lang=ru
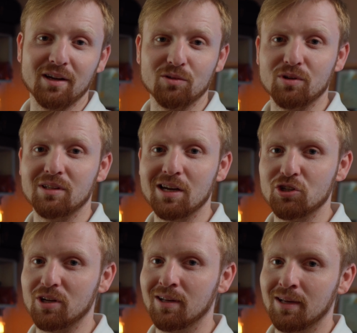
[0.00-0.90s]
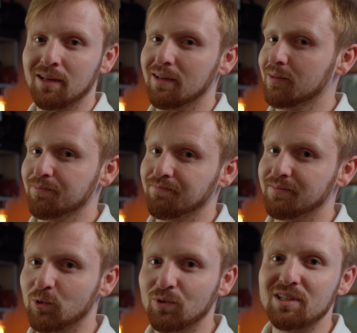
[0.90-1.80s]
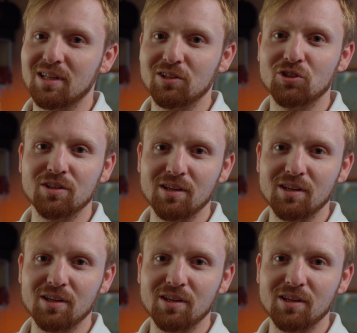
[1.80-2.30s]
который также ну, достаточно